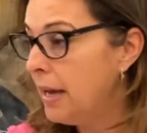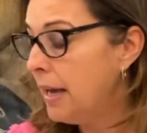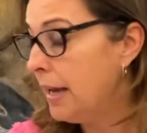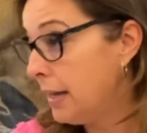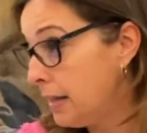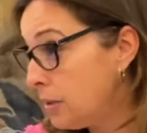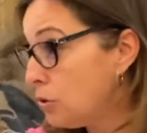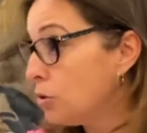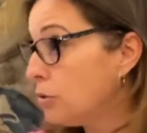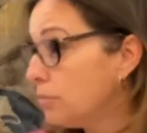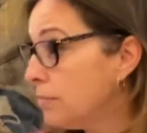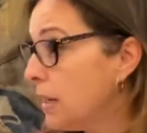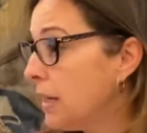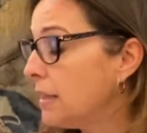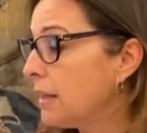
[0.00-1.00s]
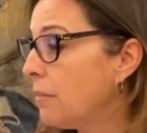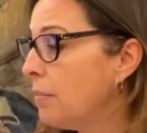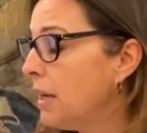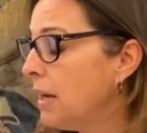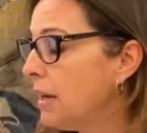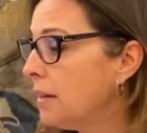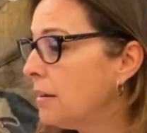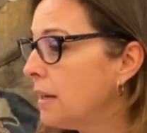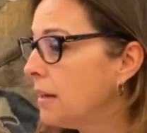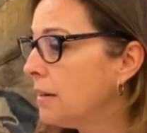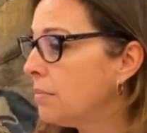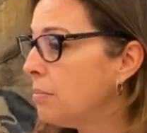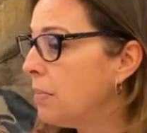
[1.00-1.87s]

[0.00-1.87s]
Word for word: En esto eh, también